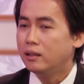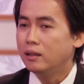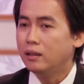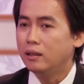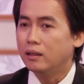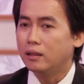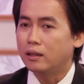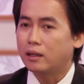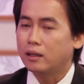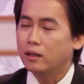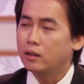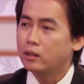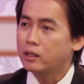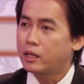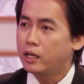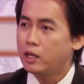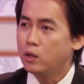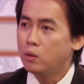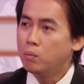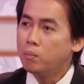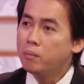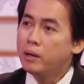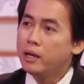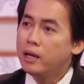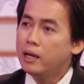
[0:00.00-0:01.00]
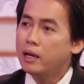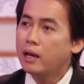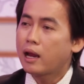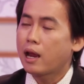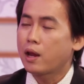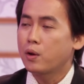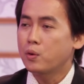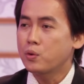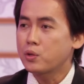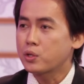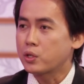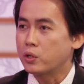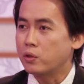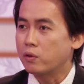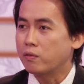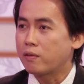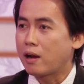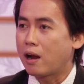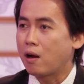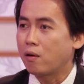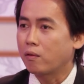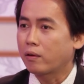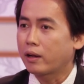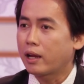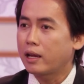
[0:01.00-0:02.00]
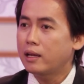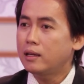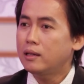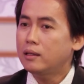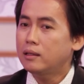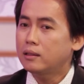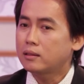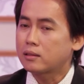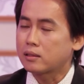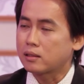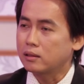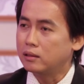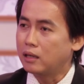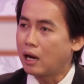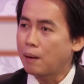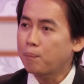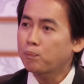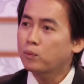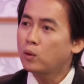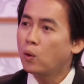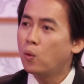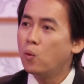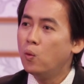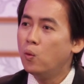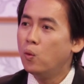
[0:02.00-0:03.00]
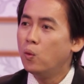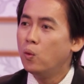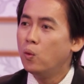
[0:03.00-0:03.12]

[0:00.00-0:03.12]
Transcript: thì khi uống bia hay uống rượu vào cái sự hấp thu